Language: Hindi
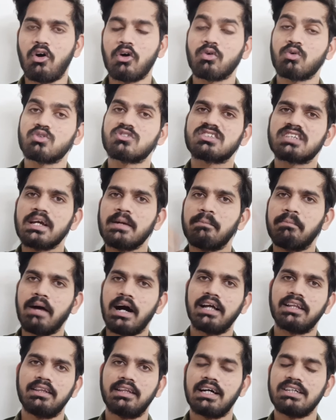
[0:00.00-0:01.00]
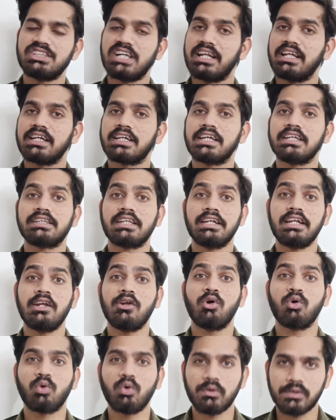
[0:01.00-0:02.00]
और उसके बाद न जाने कितने
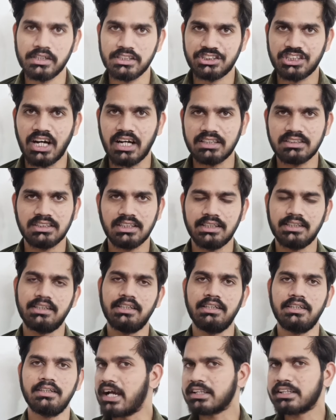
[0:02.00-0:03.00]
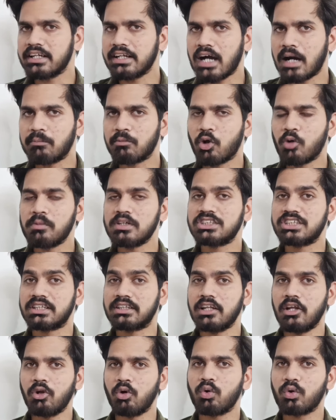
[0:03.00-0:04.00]
लोगों की जान जाती शायद इन हमलों में
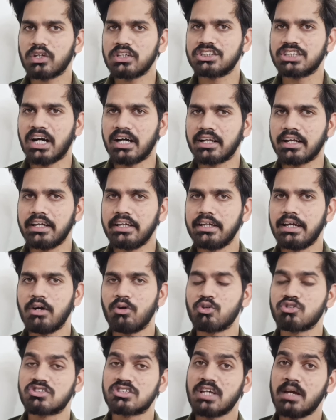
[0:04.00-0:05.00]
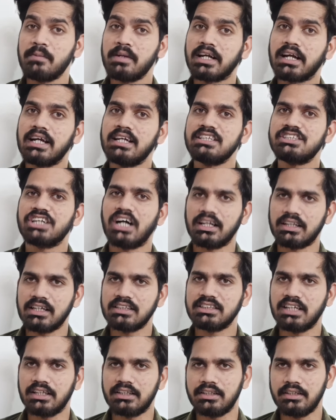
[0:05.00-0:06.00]
जितने लोगों की जान गई है उससे भी कहीं ज्यादा
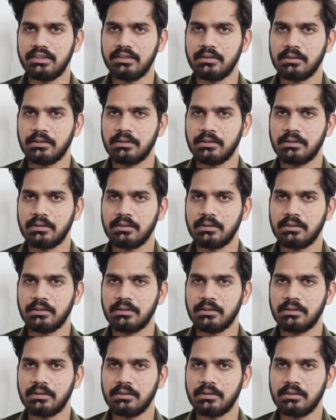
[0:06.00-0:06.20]
जाती